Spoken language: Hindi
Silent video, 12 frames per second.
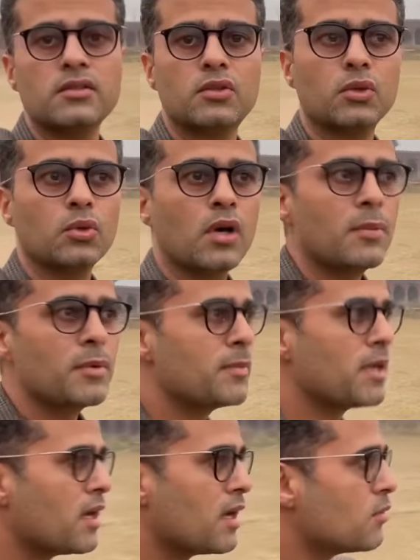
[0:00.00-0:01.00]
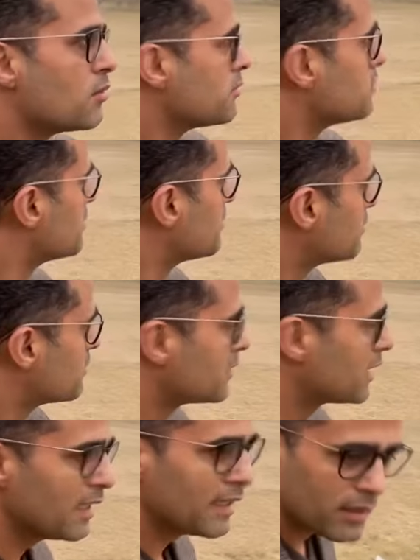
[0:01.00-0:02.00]
तो अभी मैं आया हूँ
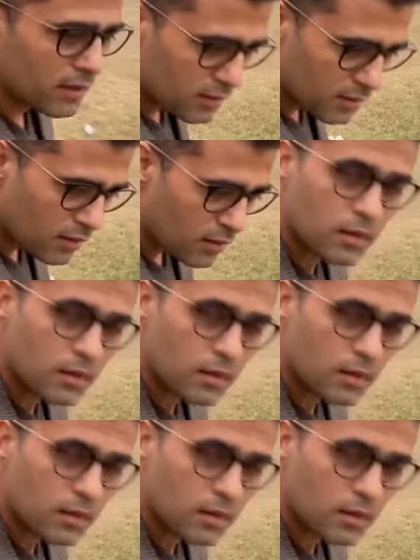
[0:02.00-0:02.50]
किले के अंदर